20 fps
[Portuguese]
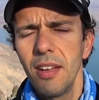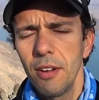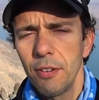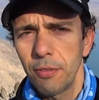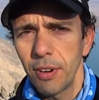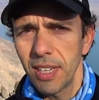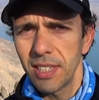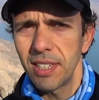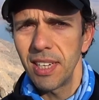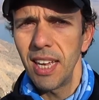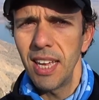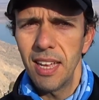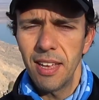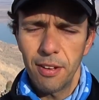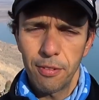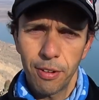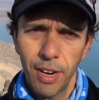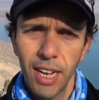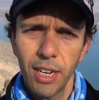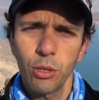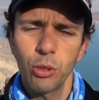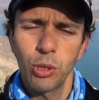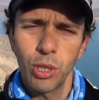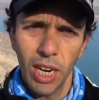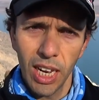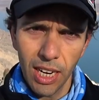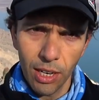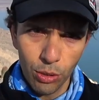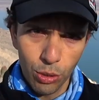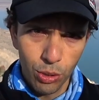fazer vários
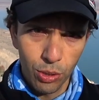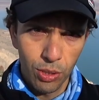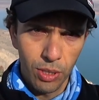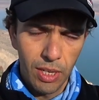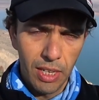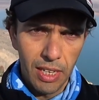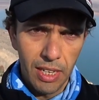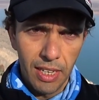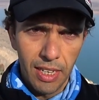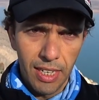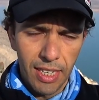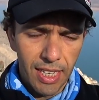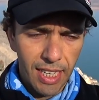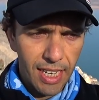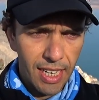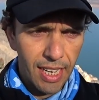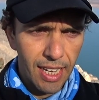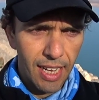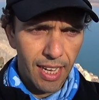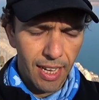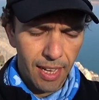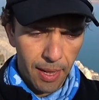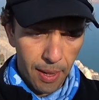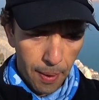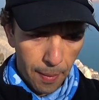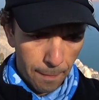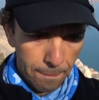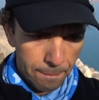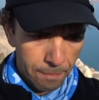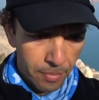treinos é, eh,
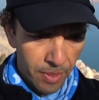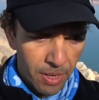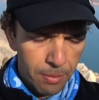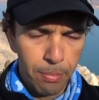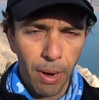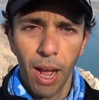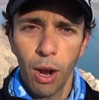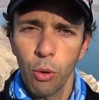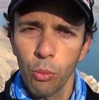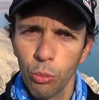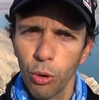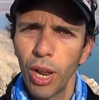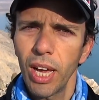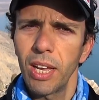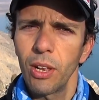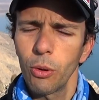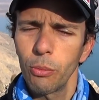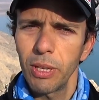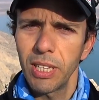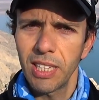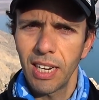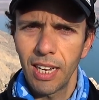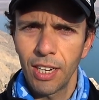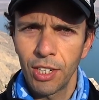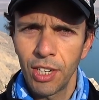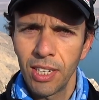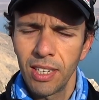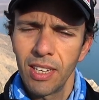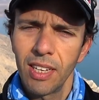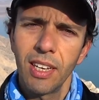para acumular
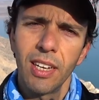quilometragem.